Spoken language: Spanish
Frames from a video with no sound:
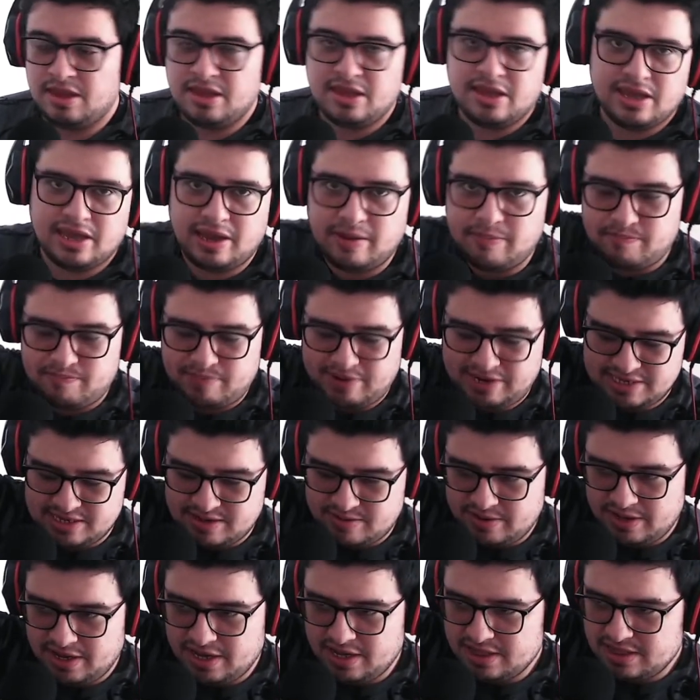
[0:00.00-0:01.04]
¿Qué pasa
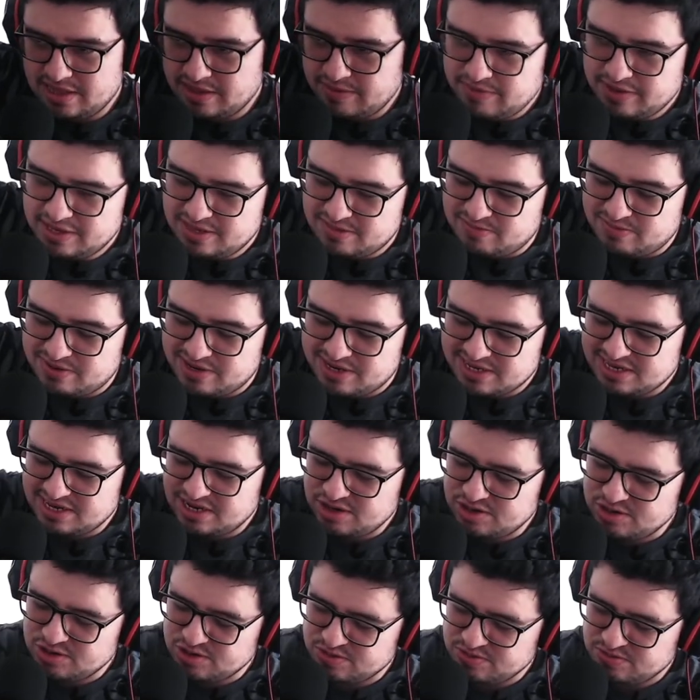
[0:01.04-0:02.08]
mi gente, mis
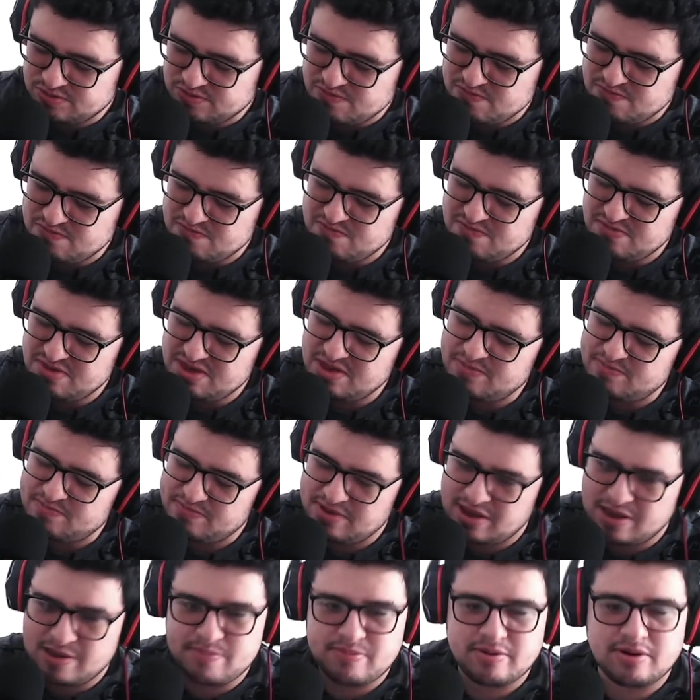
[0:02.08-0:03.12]
parceros, mi
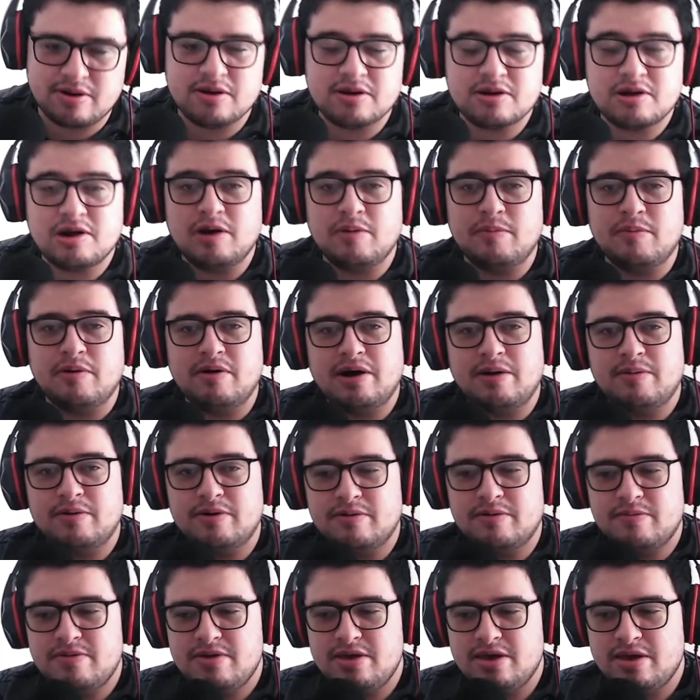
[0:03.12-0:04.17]
people? ¿Cómo
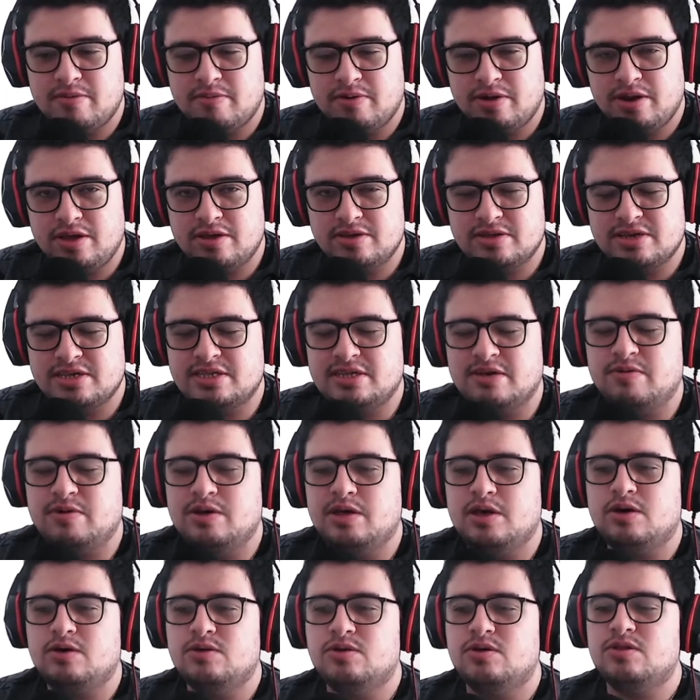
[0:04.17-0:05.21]
vamos? Bienvenidos a este
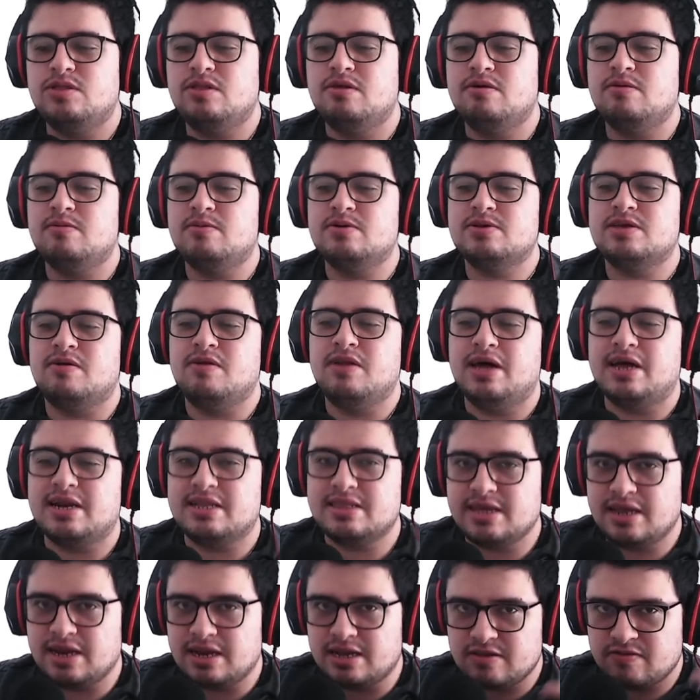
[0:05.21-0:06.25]
video donde vamos a hablar
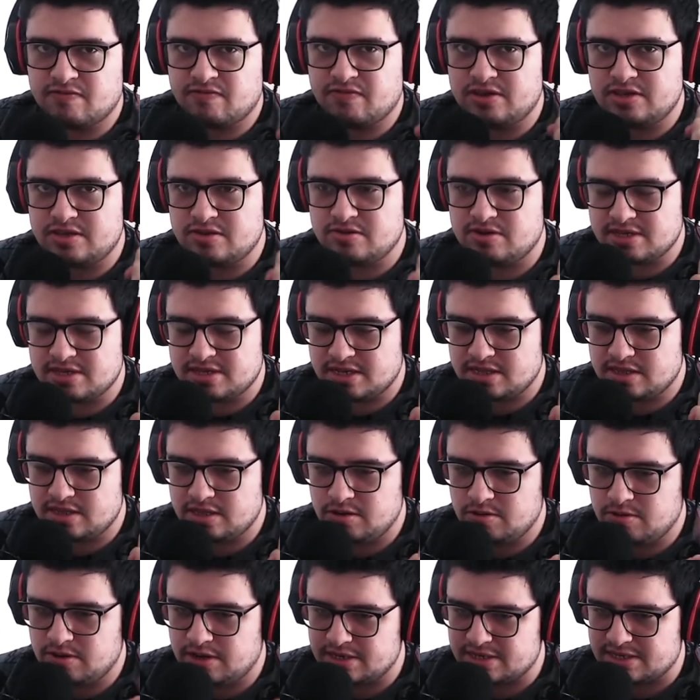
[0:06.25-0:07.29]
de las fisuras
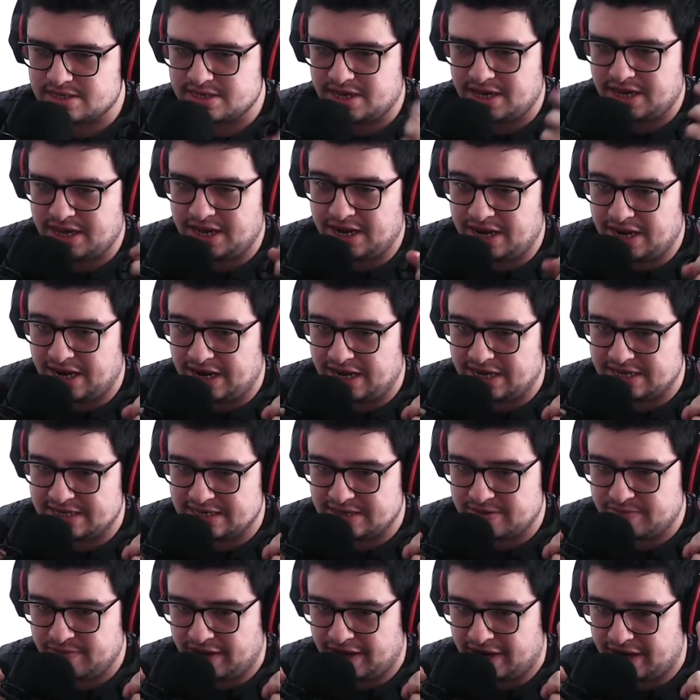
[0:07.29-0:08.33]
antiguas y las
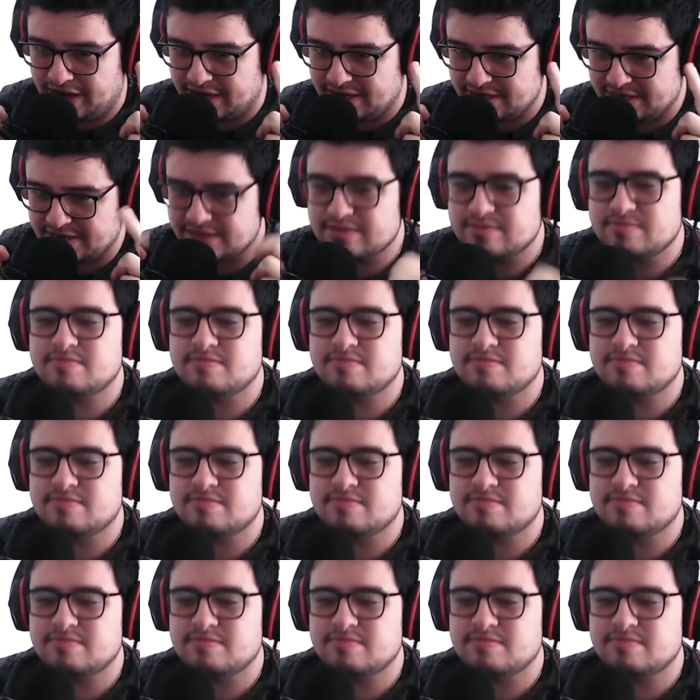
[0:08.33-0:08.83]
cimeras.